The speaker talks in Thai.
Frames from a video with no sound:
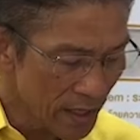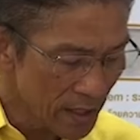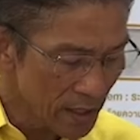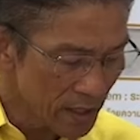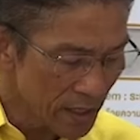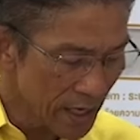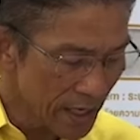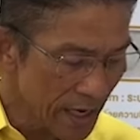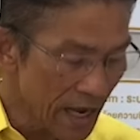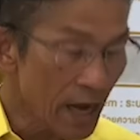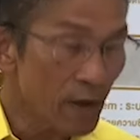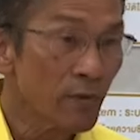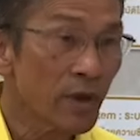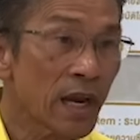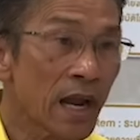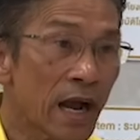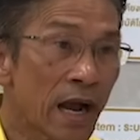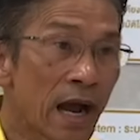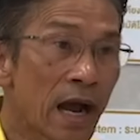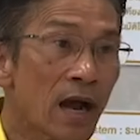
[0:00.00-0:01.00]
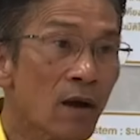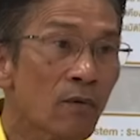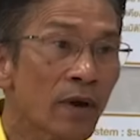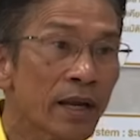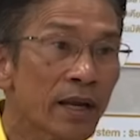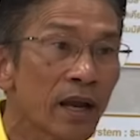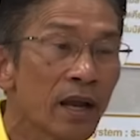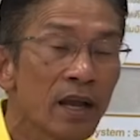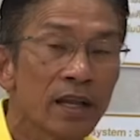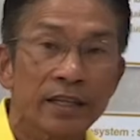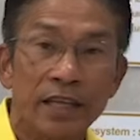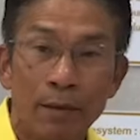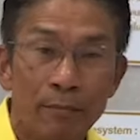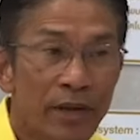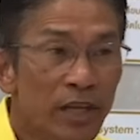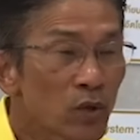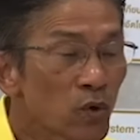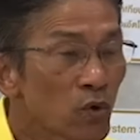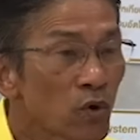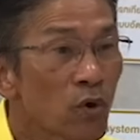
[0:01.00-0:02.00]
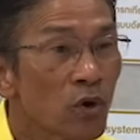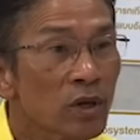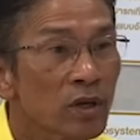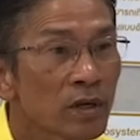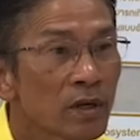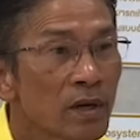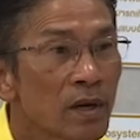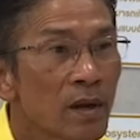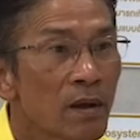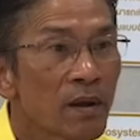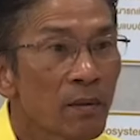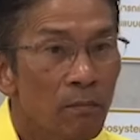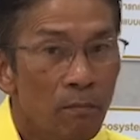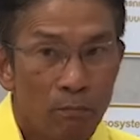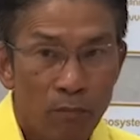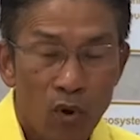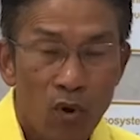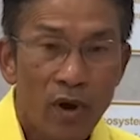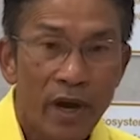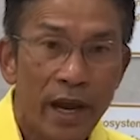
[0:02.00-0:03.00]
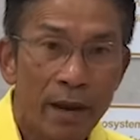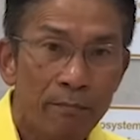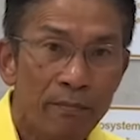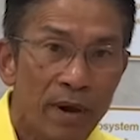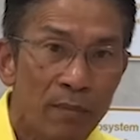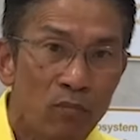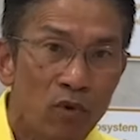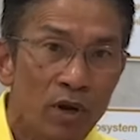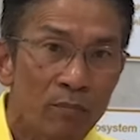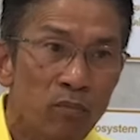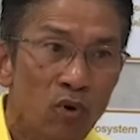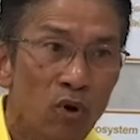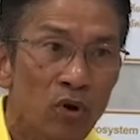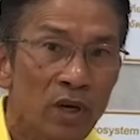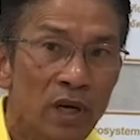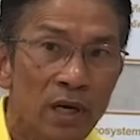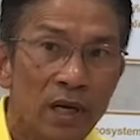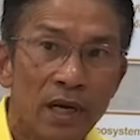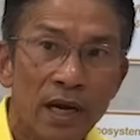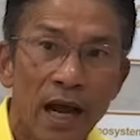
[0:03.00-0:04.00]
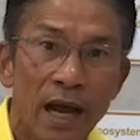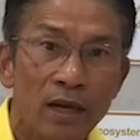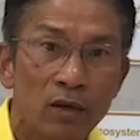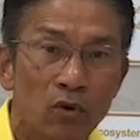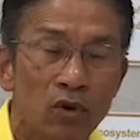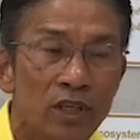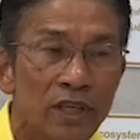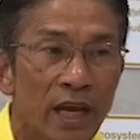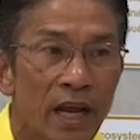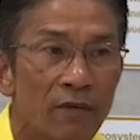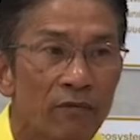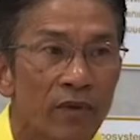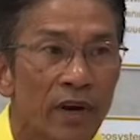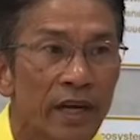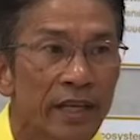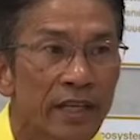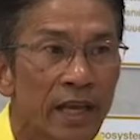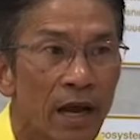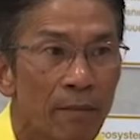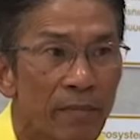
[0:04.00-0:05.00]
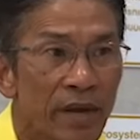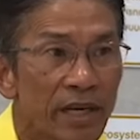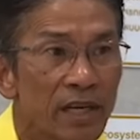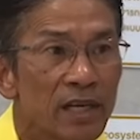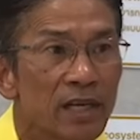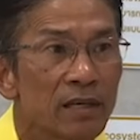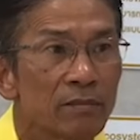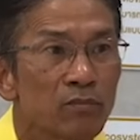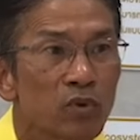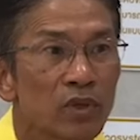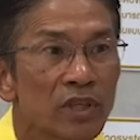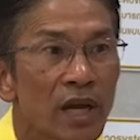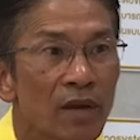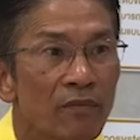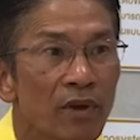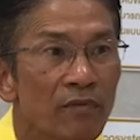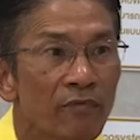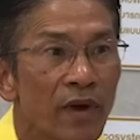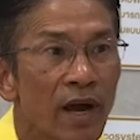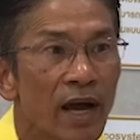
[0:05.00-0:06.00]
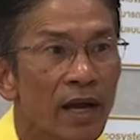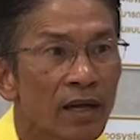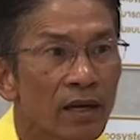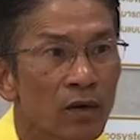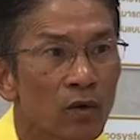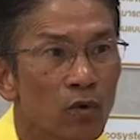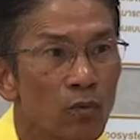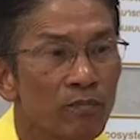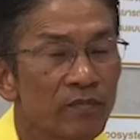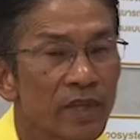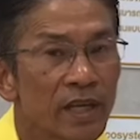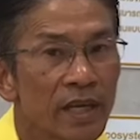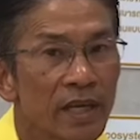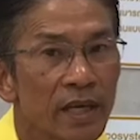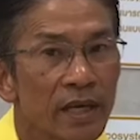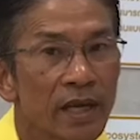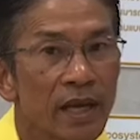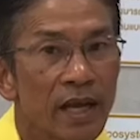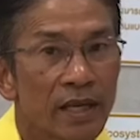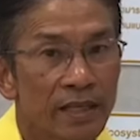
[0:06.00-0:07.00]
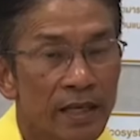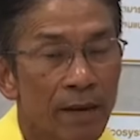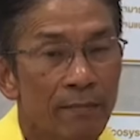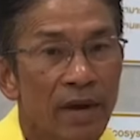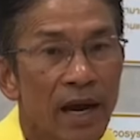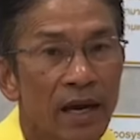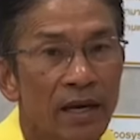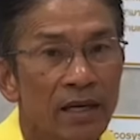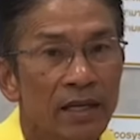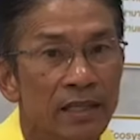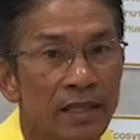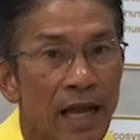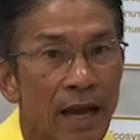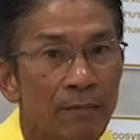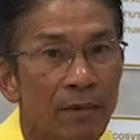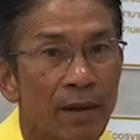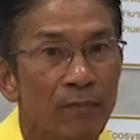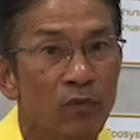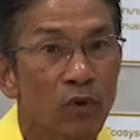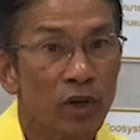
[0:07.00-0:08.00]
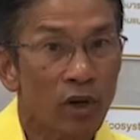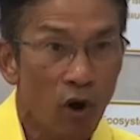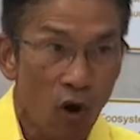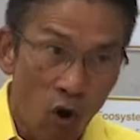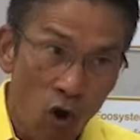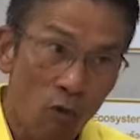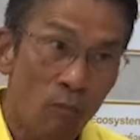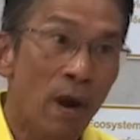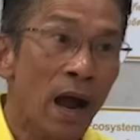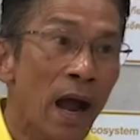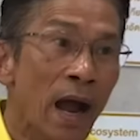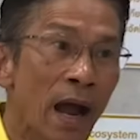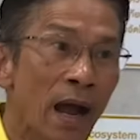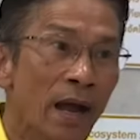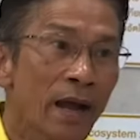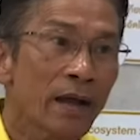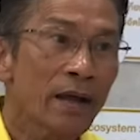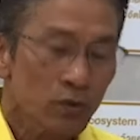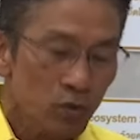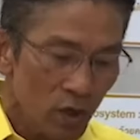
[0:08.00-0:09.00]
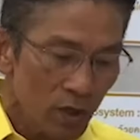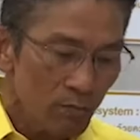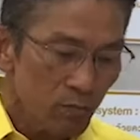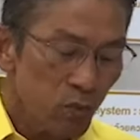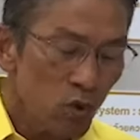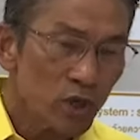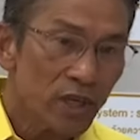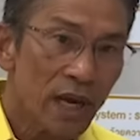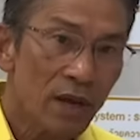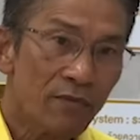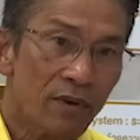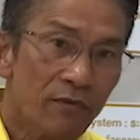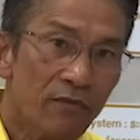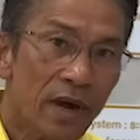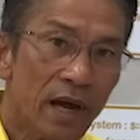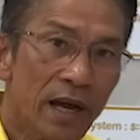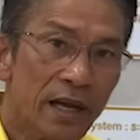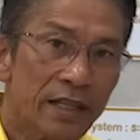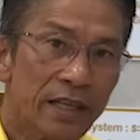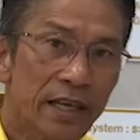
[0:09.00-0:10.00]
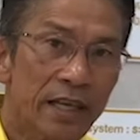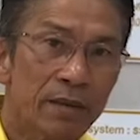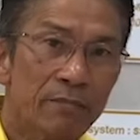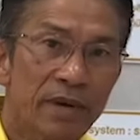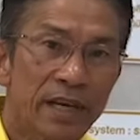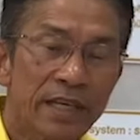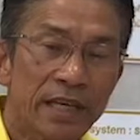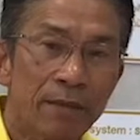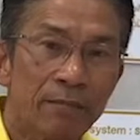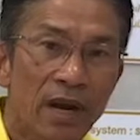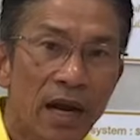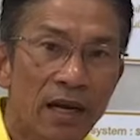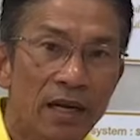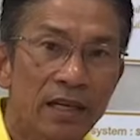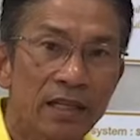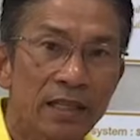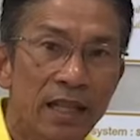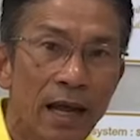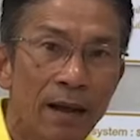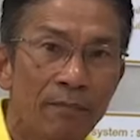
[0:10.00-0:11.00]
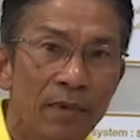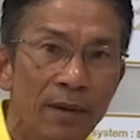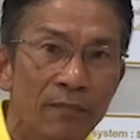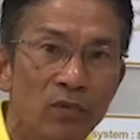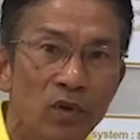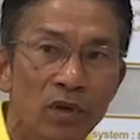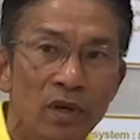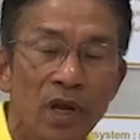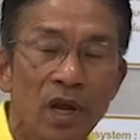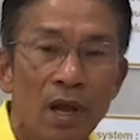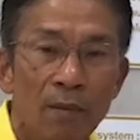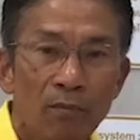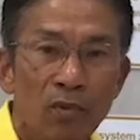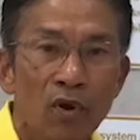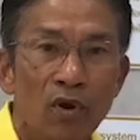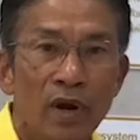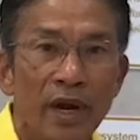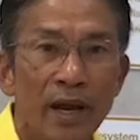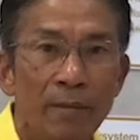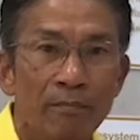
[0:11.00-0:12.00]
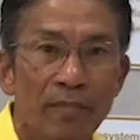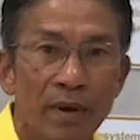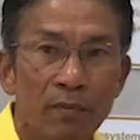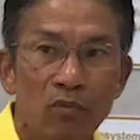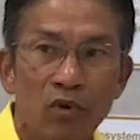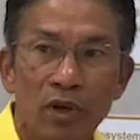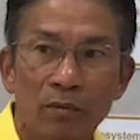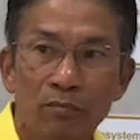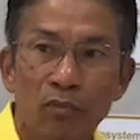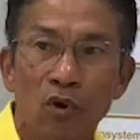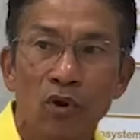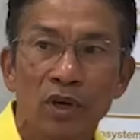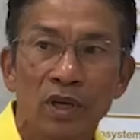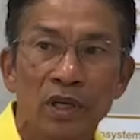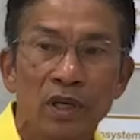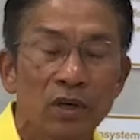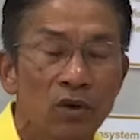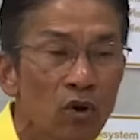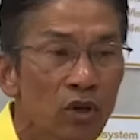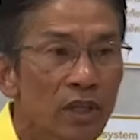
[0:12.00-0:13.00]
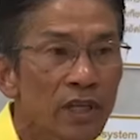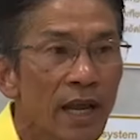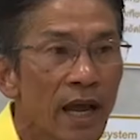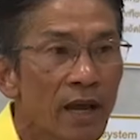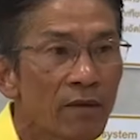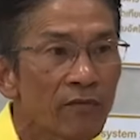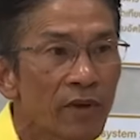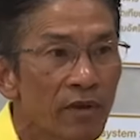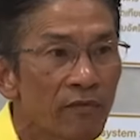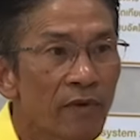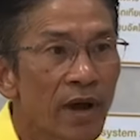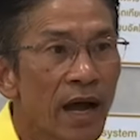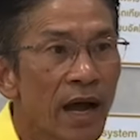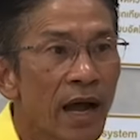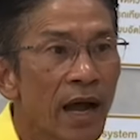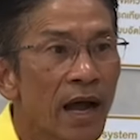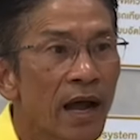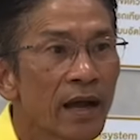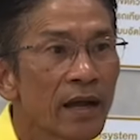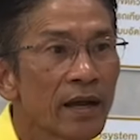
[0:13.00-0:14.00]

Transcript: วันหรือขยายเวลา 5 วัน จะไม่ถูกงดโปรแกรมประมวลผลการงดจ่ายไฟจะไม่ดึงผู้ใช้ไฟฟ้ากลุ่มที่ชำระเงินตามกำหนดออกมา ส่วนผู้ใช้ไฟฟ้าที่ไม่ชำระเงินตามกำหนด โปรแกรมประมวลผลงดจ่ายไฟฟ้า